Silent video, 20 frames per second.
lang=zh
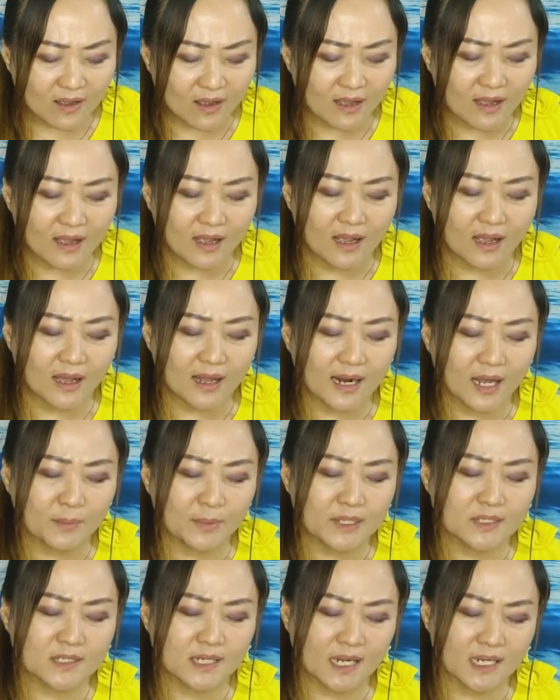哦，那
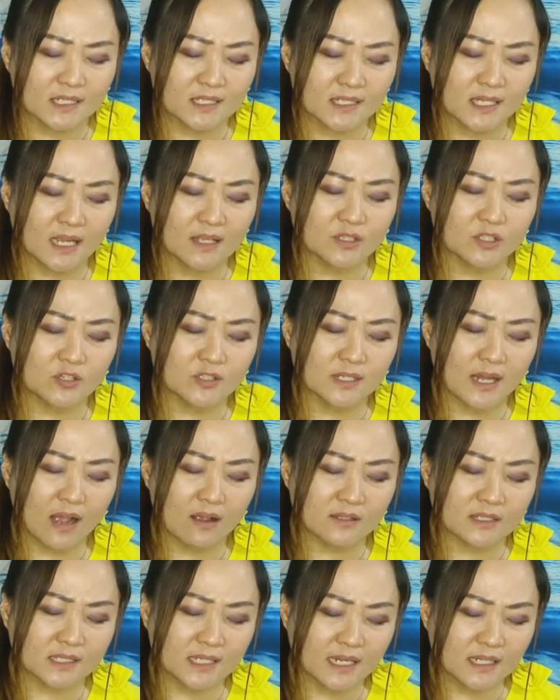么这一生就是
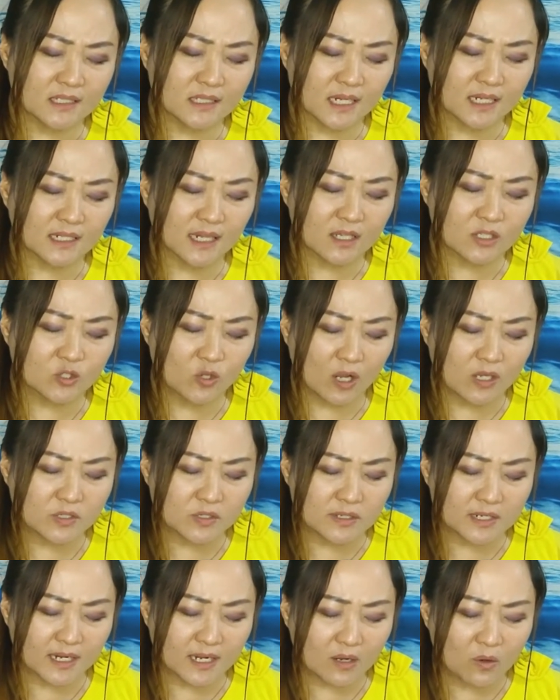要紧紧的抓
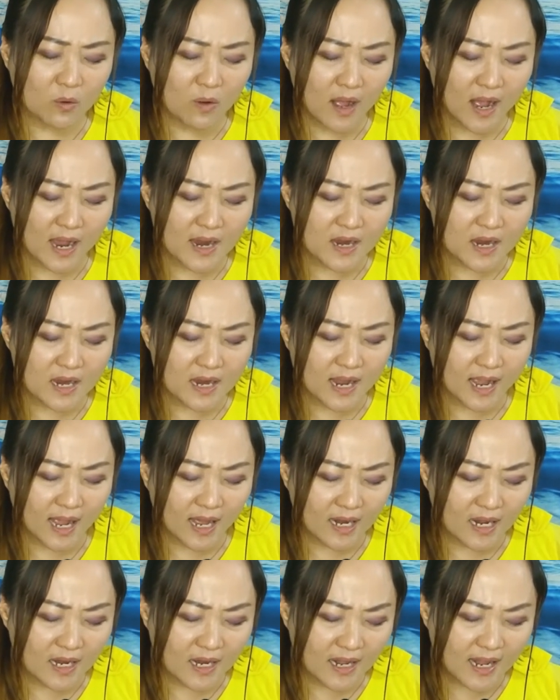住你的话语。
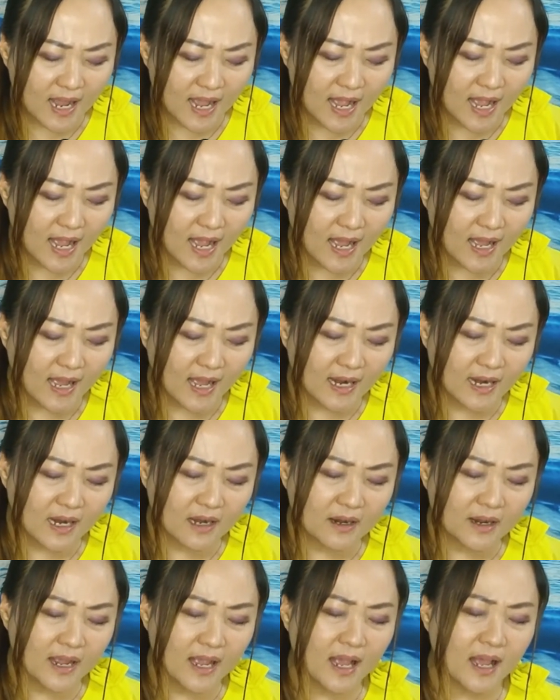哈利路亚，哈
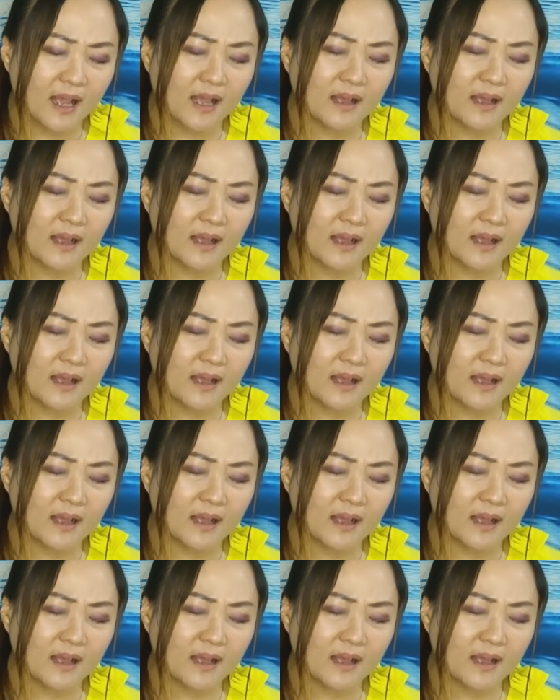利路